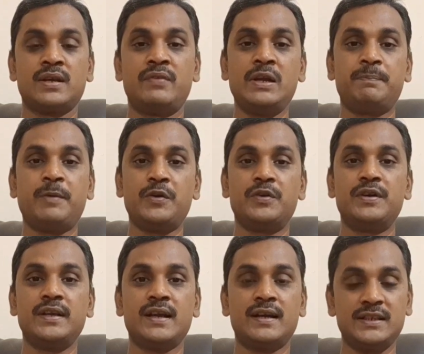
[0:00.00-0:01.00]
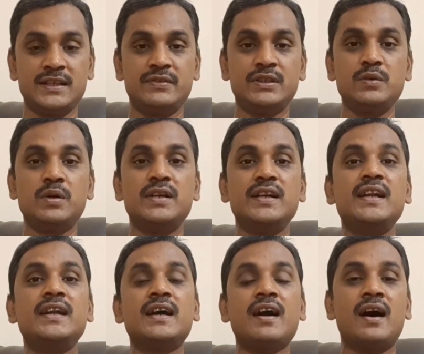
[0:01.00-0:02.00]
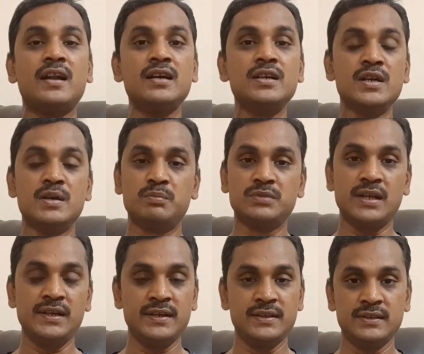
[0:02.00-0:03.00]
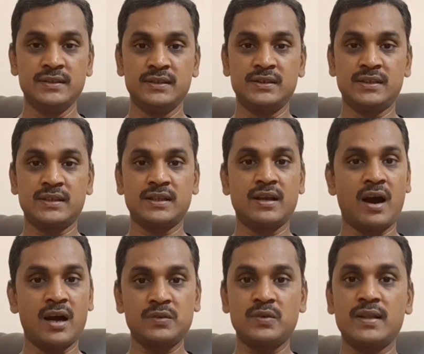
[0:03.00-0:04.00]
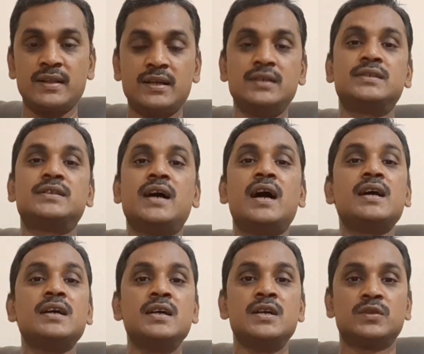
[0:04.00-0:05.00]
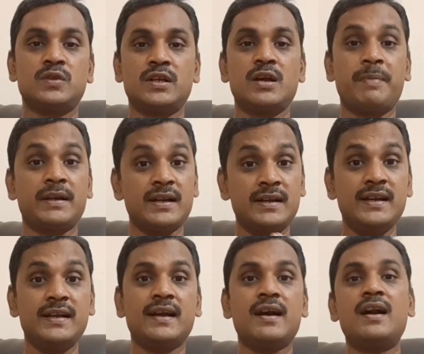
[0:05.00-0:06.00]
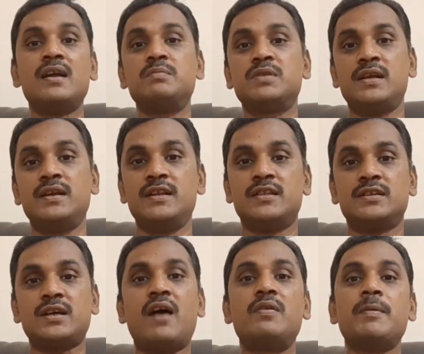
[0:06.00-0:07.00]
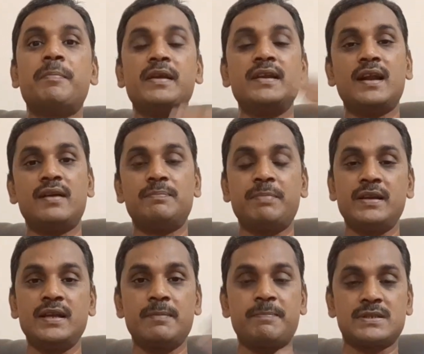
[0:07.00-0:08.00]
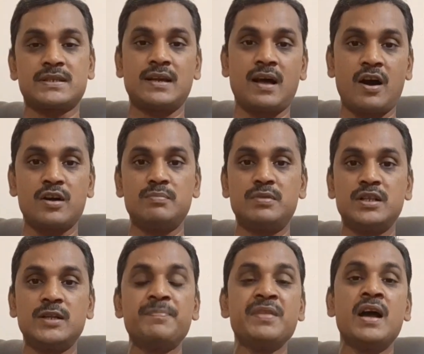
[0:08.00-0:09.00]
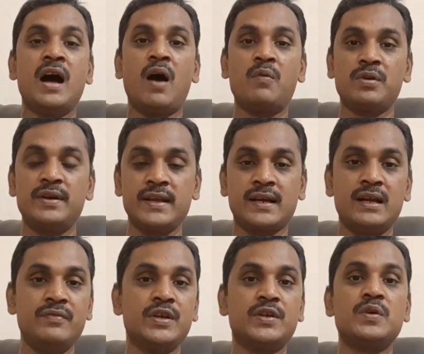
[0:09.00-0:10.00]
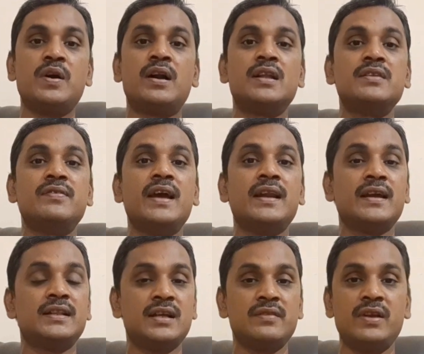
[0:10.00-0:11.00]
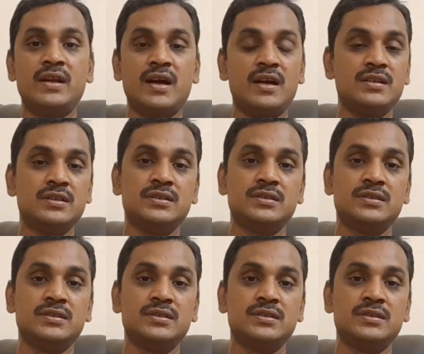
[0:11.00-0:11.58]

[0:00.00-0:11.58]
வெயிட் பண்ணணும் நீங்கள் அது இது வந்து ஒரு நீண்ட கால முதலீடு திட்டம் தான் ஆண் குழந்தைகளுக்காக தொடங்கப்பட்ட நீண்ட கால முதலீடு திட்டம் அவங்க பெரிய பெரிய பசங்களாக ஆகும் பொழுது அவங்களுடைய கல்விக்கோ அல்லது வேறு ஏதாவது வெளிநாடு